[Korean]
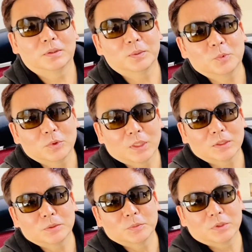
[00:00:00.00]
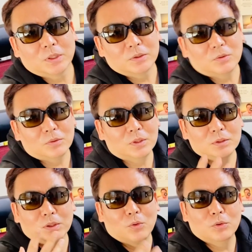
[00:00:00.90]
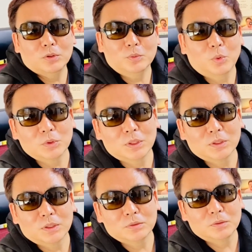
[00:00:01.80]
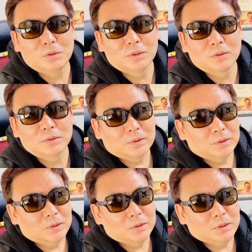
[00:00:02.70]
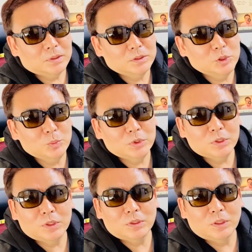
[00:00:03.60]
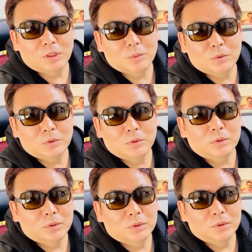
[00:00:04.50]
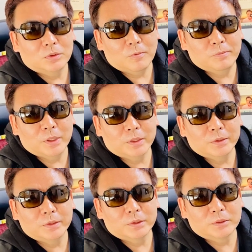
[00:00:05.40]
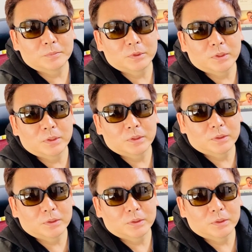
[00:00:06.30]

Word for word: 입고 나왔습니다. 선글라스가 어울리는 복장이라서 일단 질문에 대한 대답을 터프하게 해드리겠습니다.